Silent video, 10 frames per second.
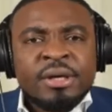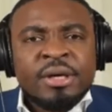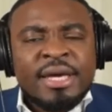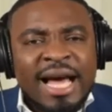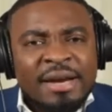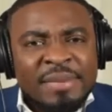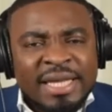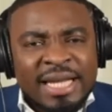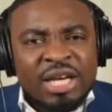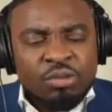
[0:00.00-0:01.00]
qui a mis
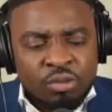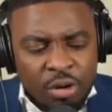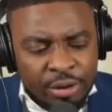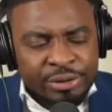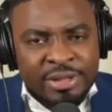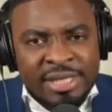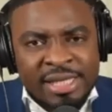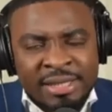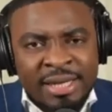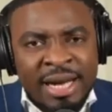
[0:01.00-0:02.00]
des gros
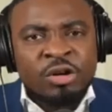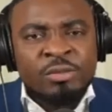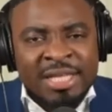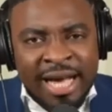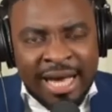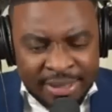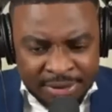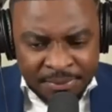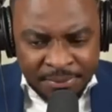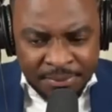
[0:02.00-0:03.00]
usines en
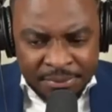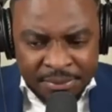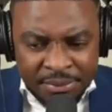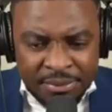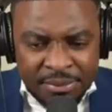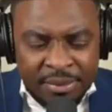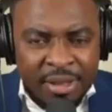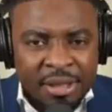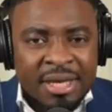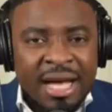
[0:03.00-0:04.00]
Dominicanie
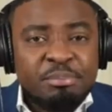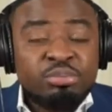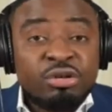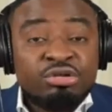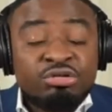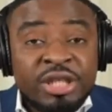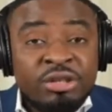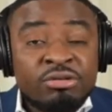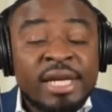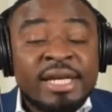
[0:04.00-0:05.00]
qui produit
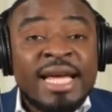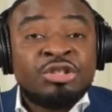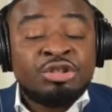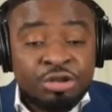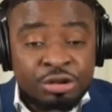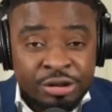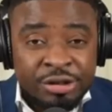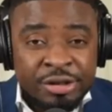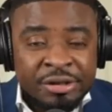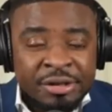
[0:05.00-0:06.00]
une série de jus
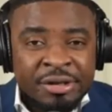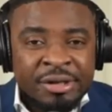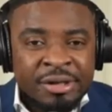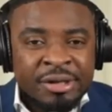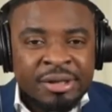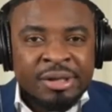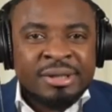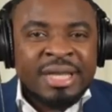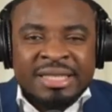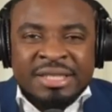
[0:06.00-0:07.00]

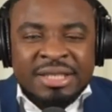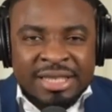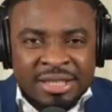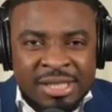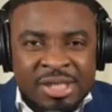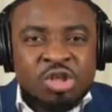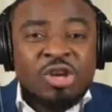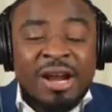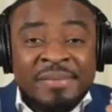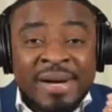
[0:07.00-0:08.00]
tête chargée
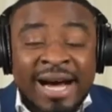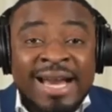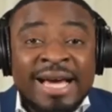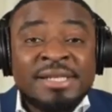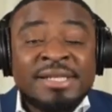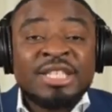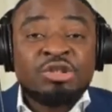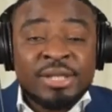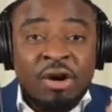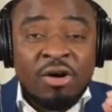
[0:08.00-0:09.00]
seulement en Haïti
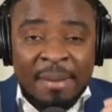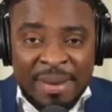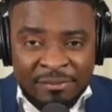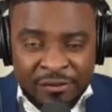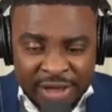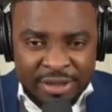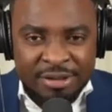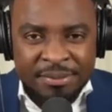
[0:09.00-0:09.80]
jus yon capable vendre.